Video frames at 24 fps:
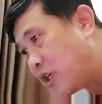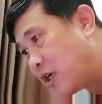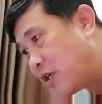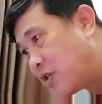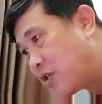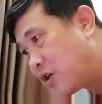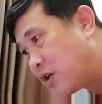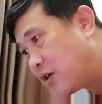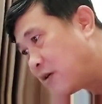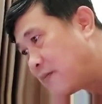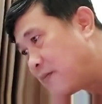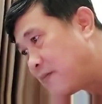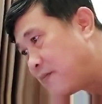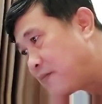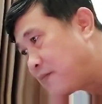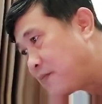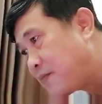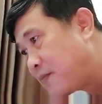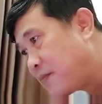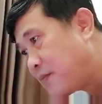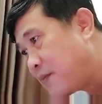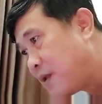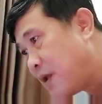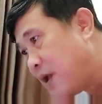chửng rồi.
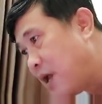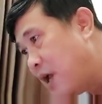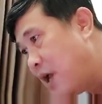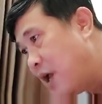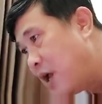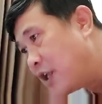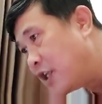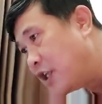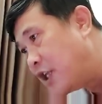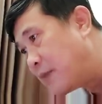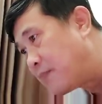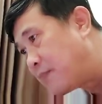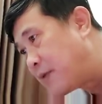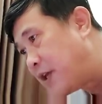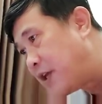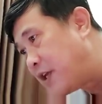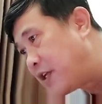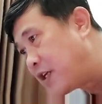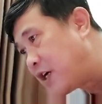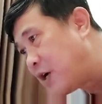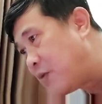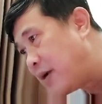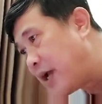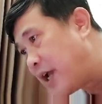Diệp
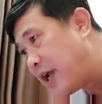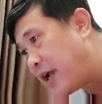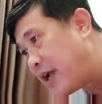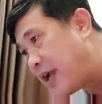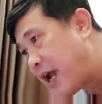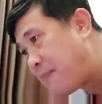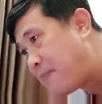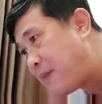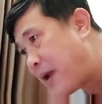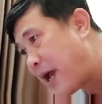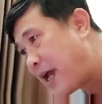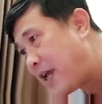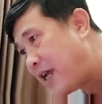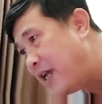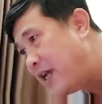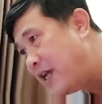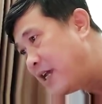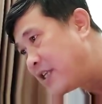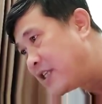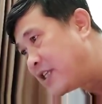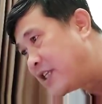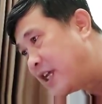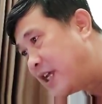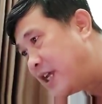Thiên không hề đáp lại,
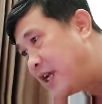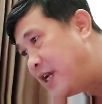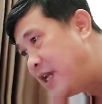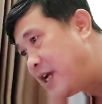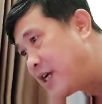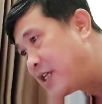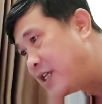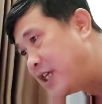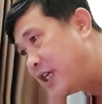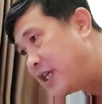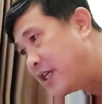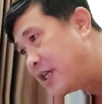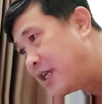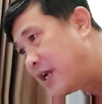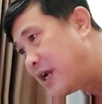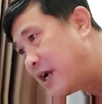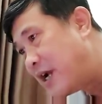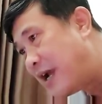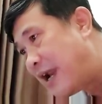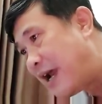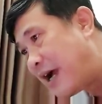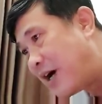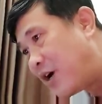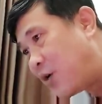chỉ liếc nhìn
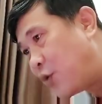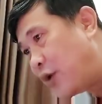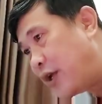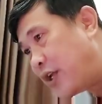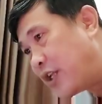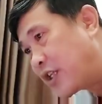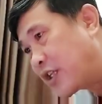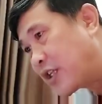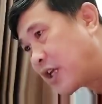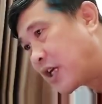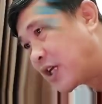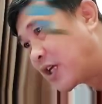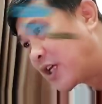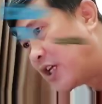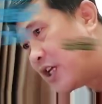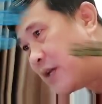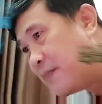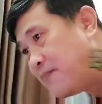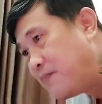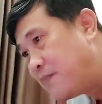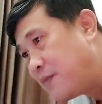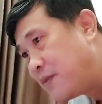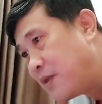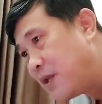răng Uyên thần
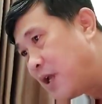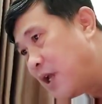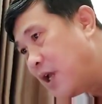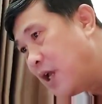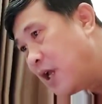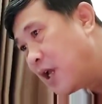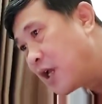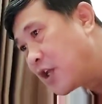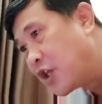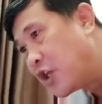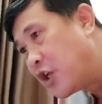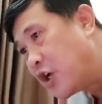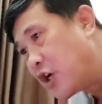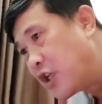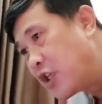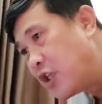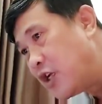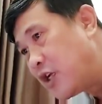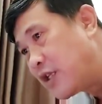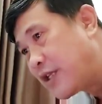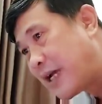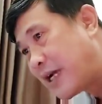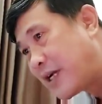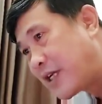kiếm. Dường
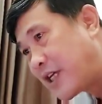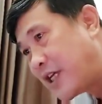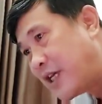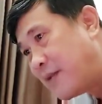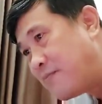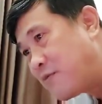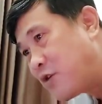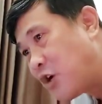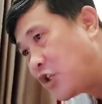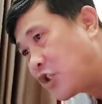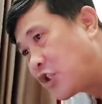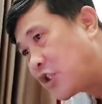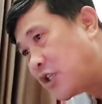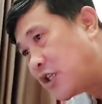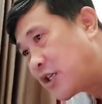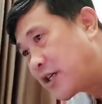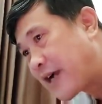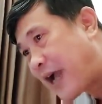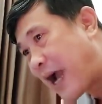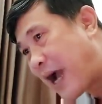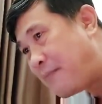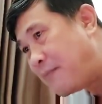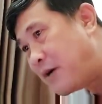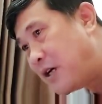như thanh kiếm có sự
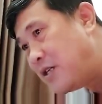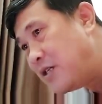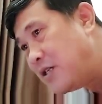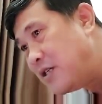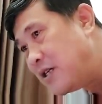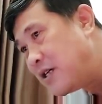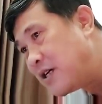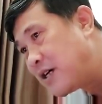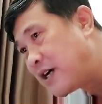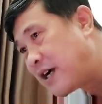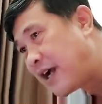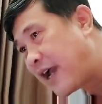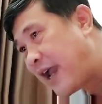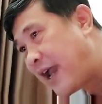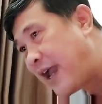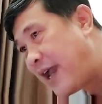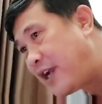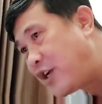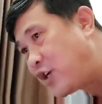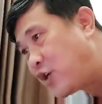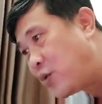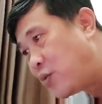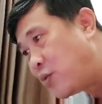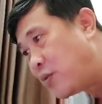cảm ứng,
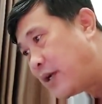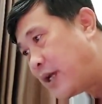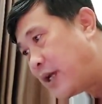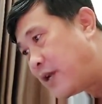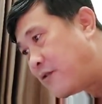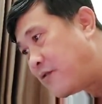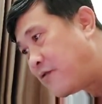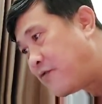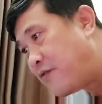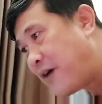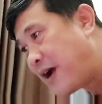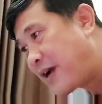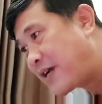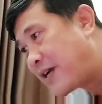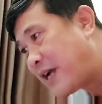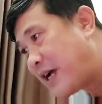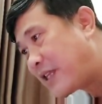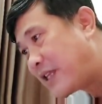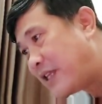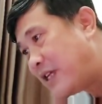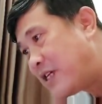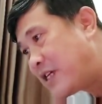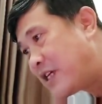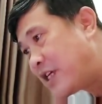khẽ rung lên phát ra
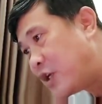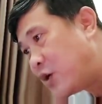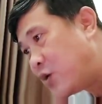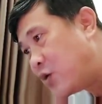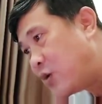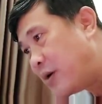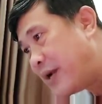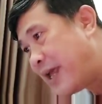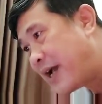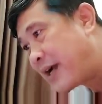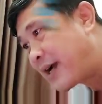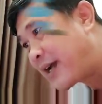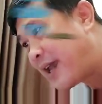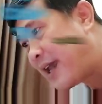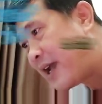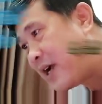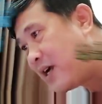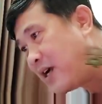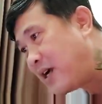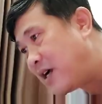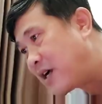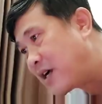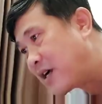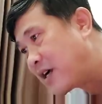tiếng kêu len keng
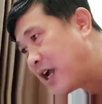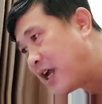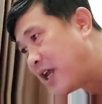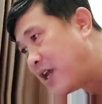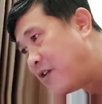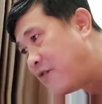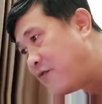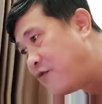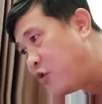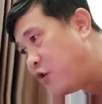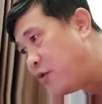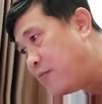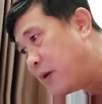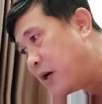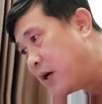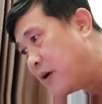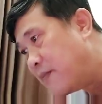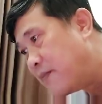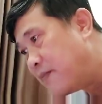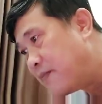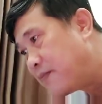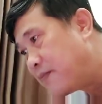đầy vui mừng.